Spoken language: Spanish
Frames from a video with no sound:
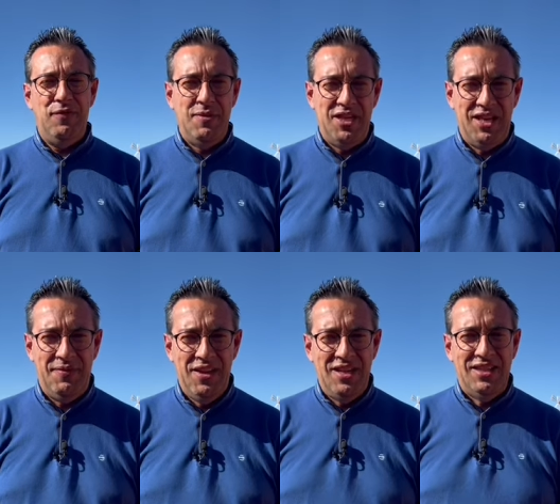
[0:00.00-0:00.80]

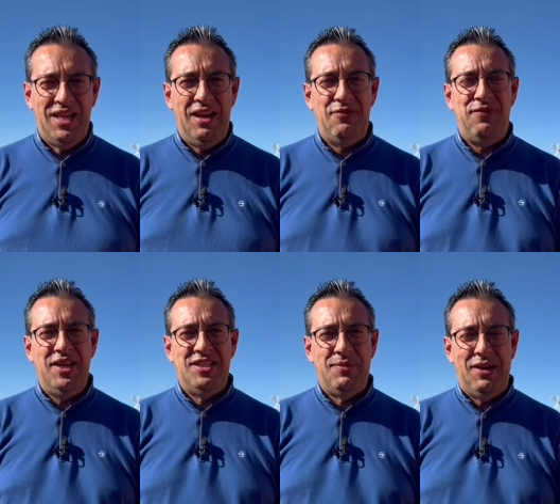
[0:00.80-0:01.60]
femenina de la
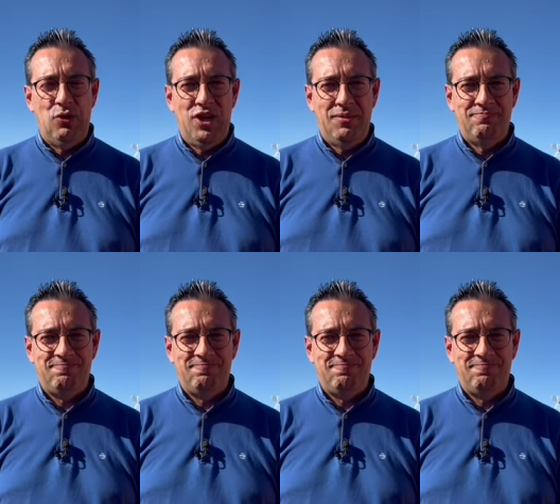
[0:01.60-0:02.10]
flecha balona.